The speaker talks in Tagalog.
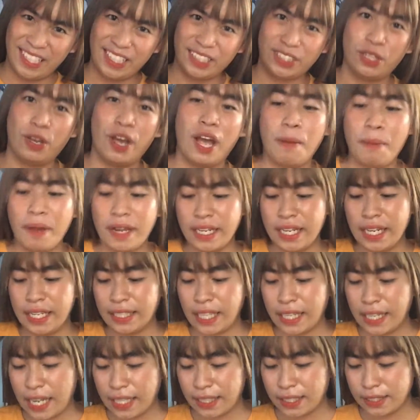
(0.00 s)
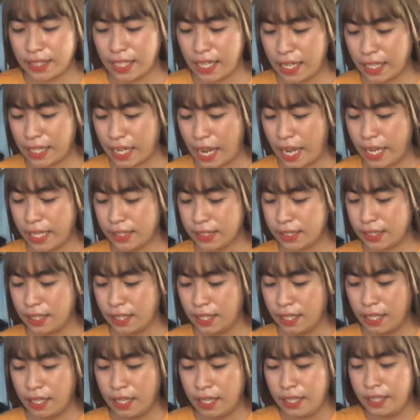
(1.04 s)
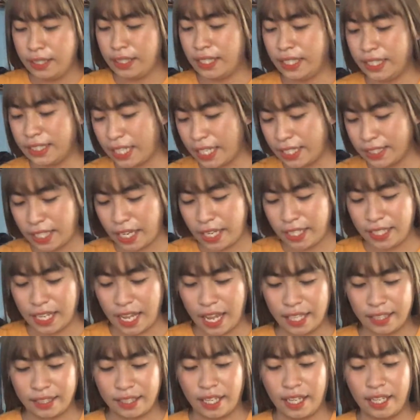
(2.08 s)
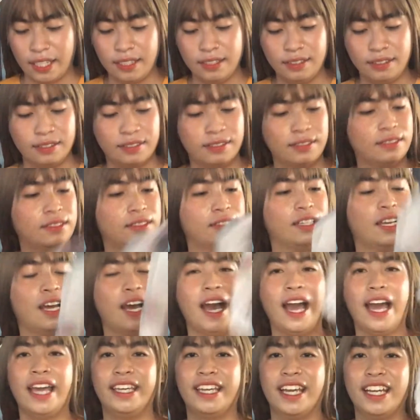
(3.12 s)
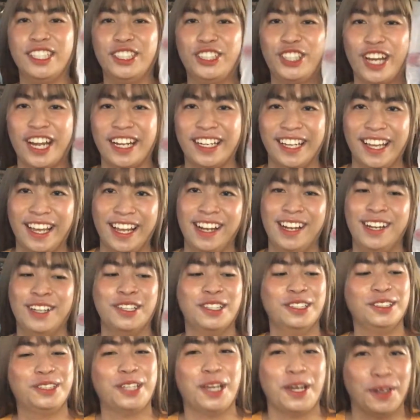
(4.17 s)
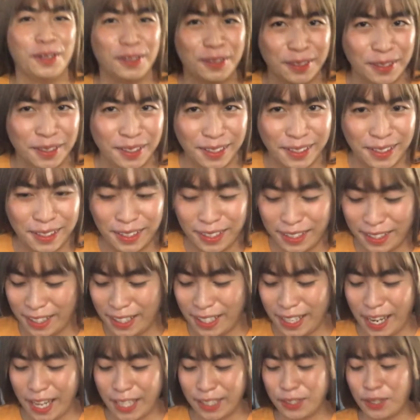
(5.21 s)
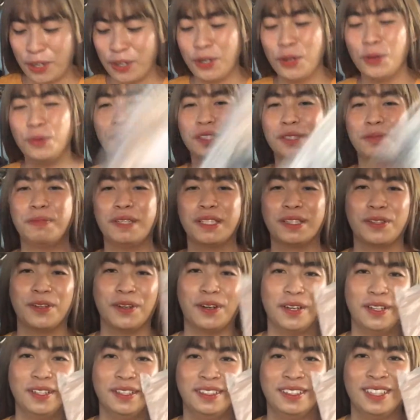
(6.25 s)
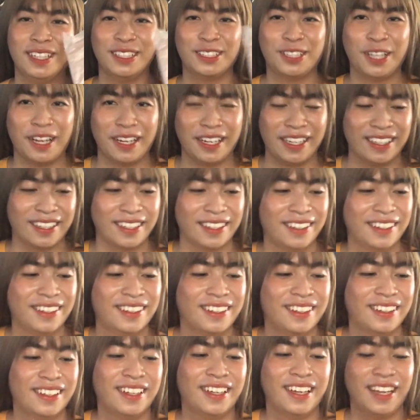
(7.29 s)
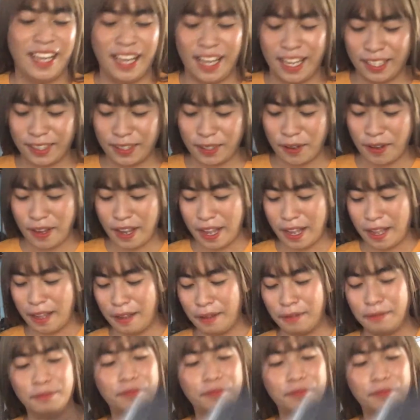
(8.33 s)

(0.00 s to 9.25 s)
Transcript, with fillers: So, habang hinihintay natin sila, guys, yan, isa-isahin natin. Ayan, Chanel. Charot. Ito, Louis Vuitton. Charing. Ito, um,